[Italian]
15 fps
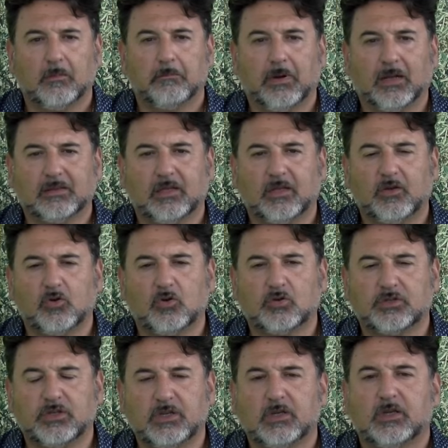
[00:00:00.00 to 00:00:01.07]

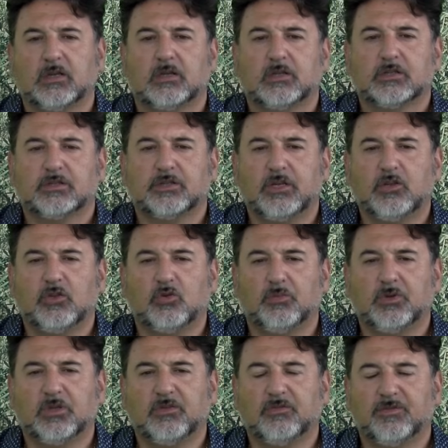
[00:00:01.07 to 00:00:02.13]
Batteriosi,
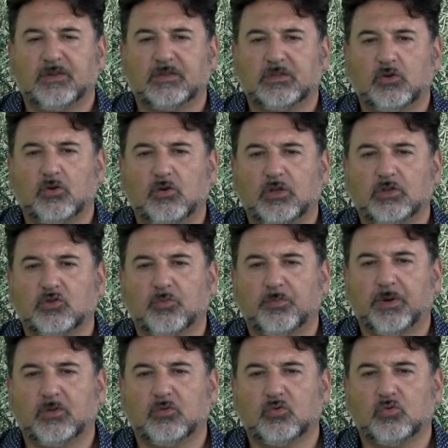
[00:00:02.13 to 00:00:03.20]
sintomi di infezione
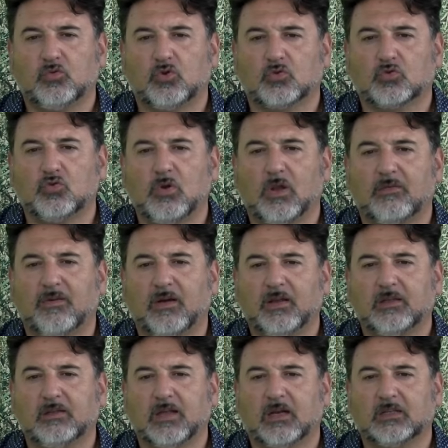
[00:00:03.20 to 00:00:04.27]
soprattutto sulla
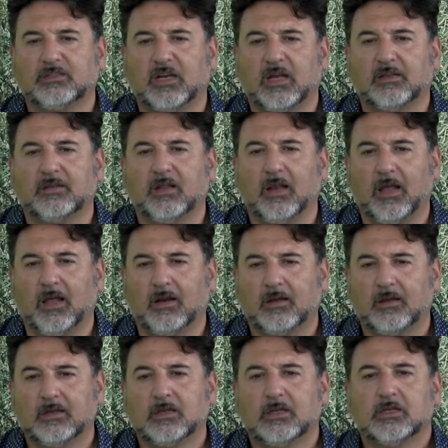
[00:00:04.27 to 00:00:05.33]
varietà
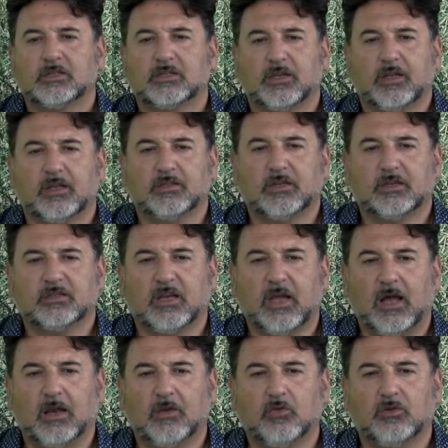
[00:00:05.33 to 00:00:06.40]
Chandler, se
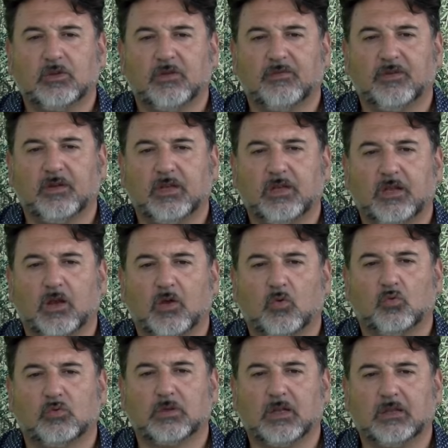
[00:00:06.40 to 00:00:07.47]
necessario intervenire
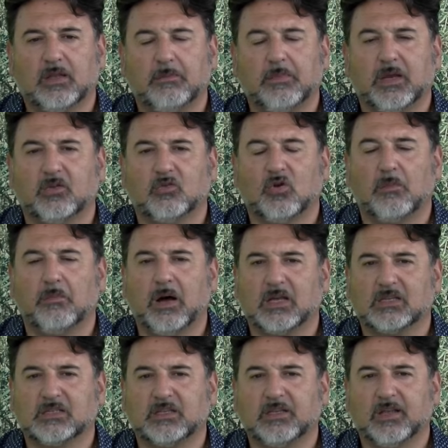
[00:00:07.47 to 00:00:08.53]
con trattamento a
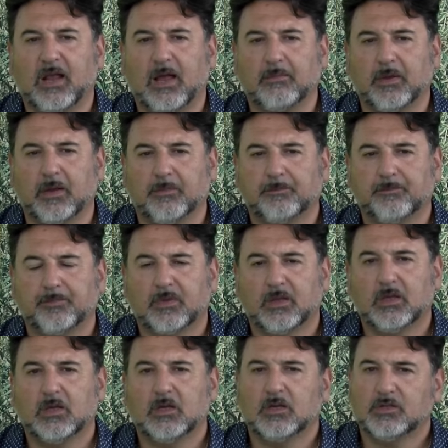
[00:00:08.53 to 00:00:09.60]
base di rame.
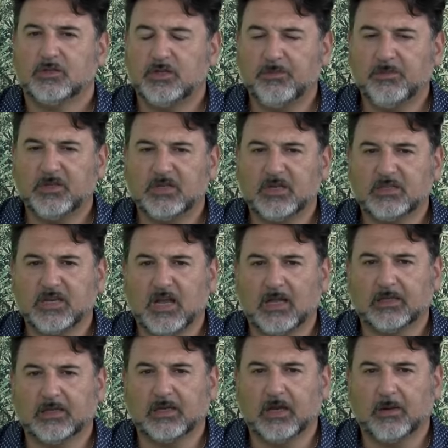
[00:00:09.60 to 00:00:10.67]
Cimice
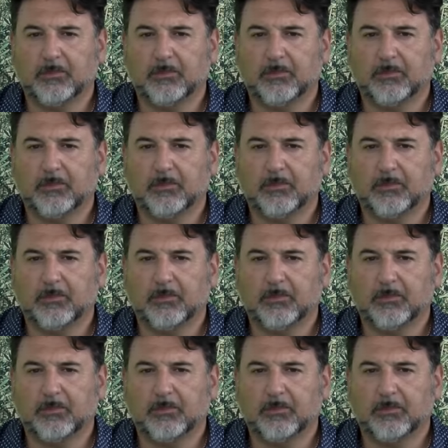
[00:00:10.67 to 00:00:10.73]
asiatica,